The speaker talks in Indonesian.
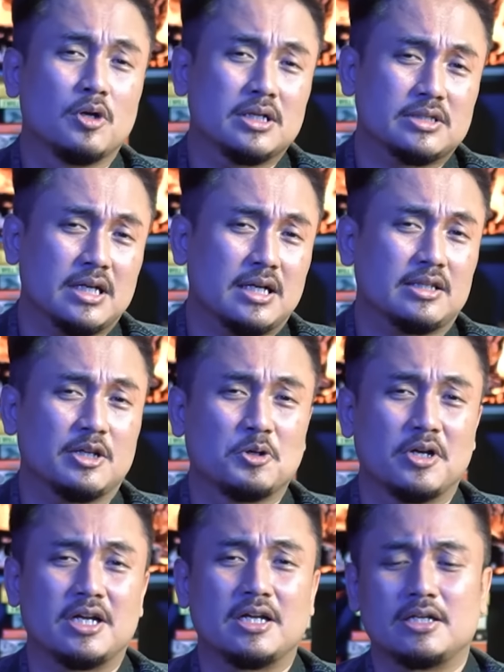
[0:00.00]
boleh saya
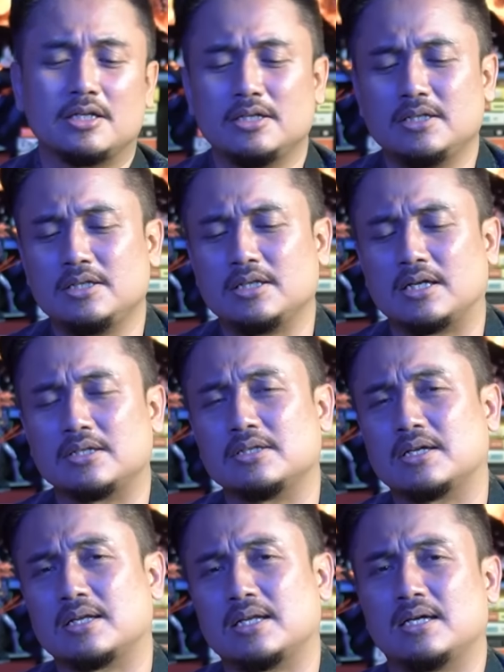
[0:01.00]
kategorikan ini
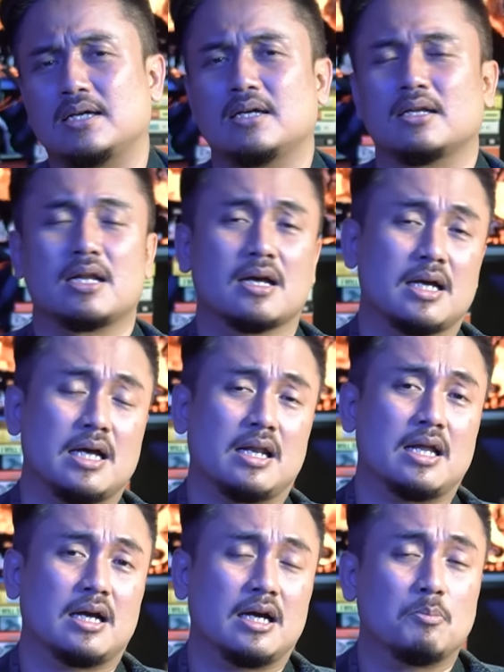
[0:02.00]
hanyalah
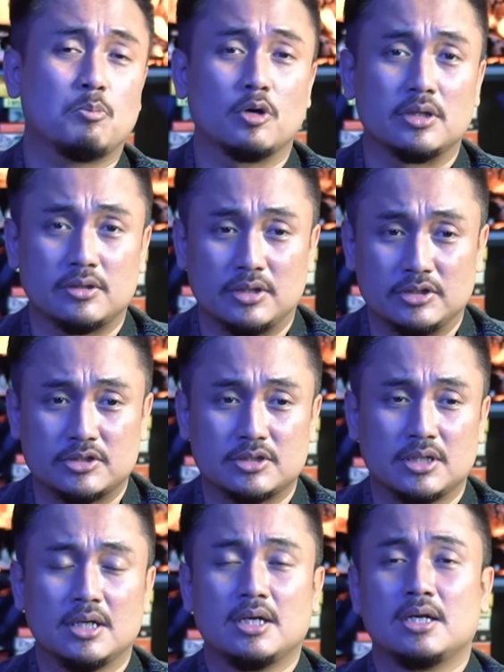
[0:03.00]
langkah-langkah politis